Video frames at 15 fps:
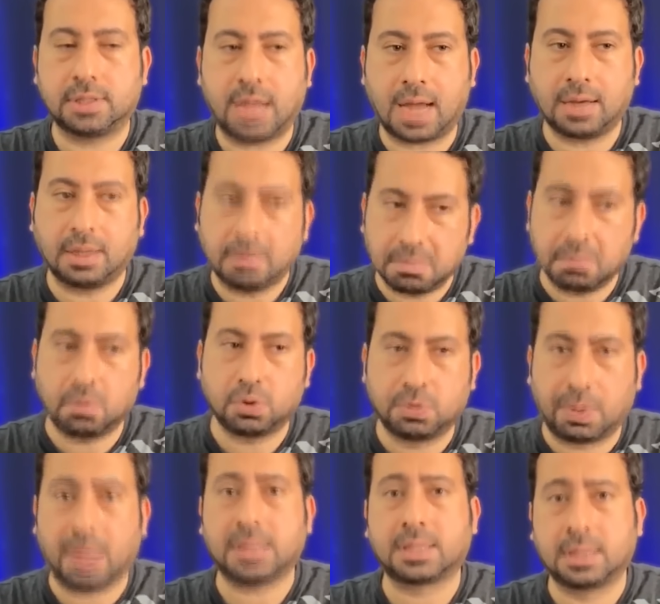Yani
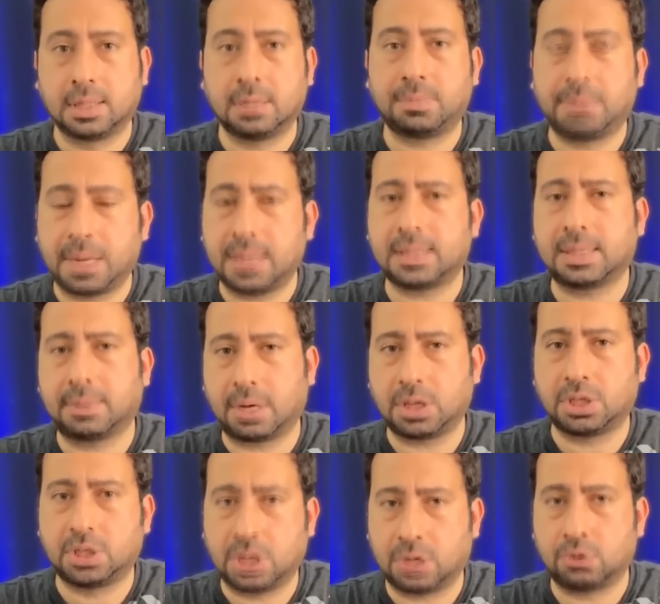baskılı presle
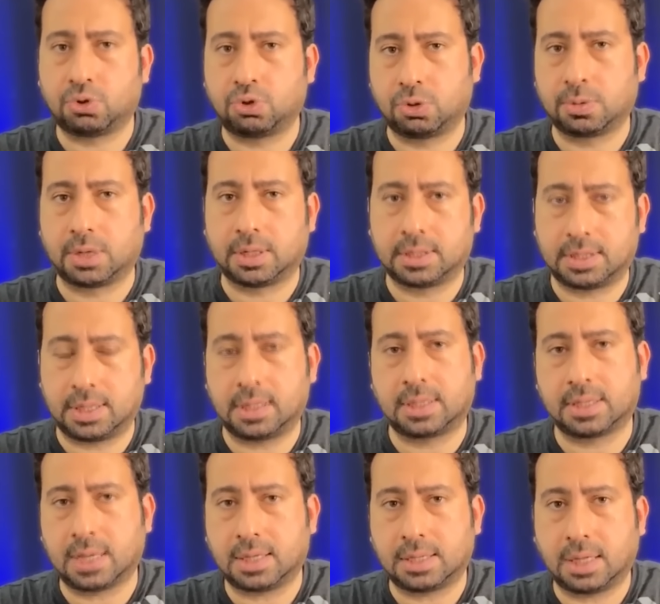başlayacağını düşünüyorum Galatasaray'ın
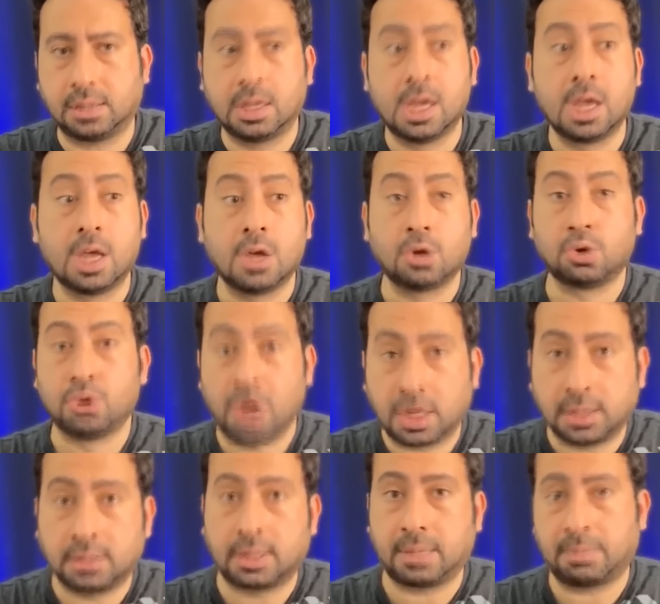ki zaten
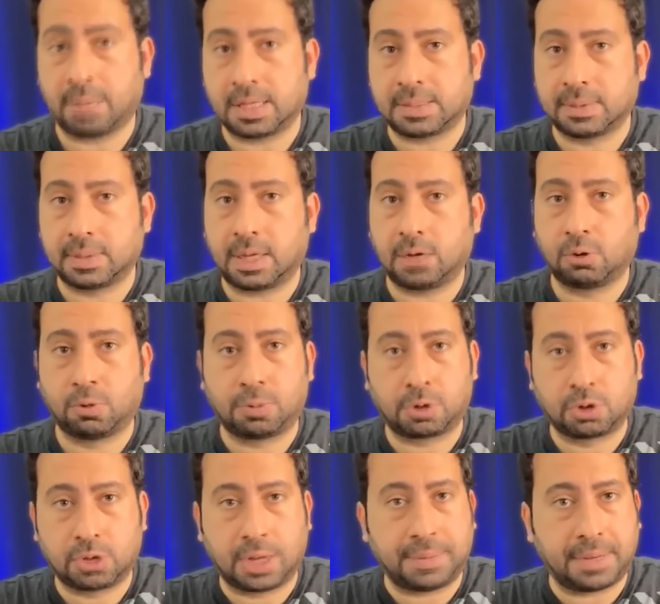United deplasmanı dahil
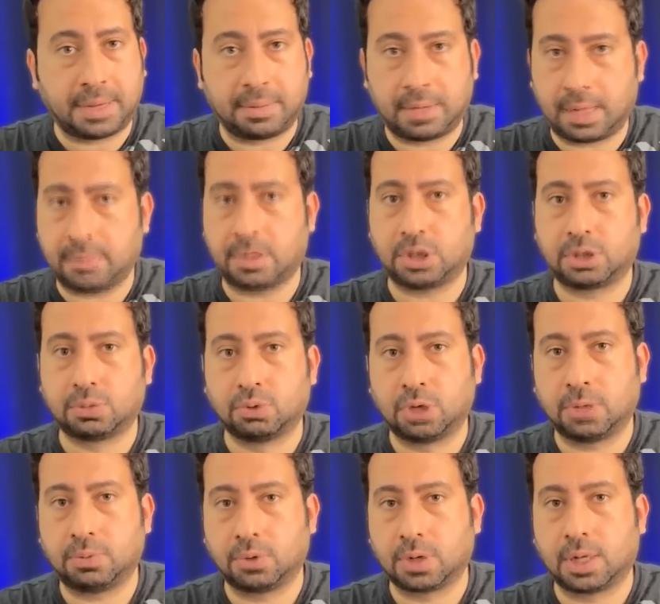olmak üzere hemen hemen her maçta
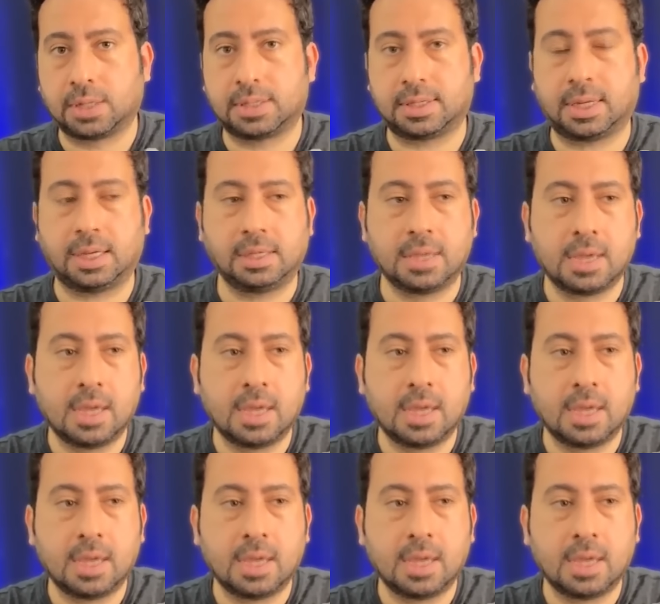bunu yapıyor Galatasaray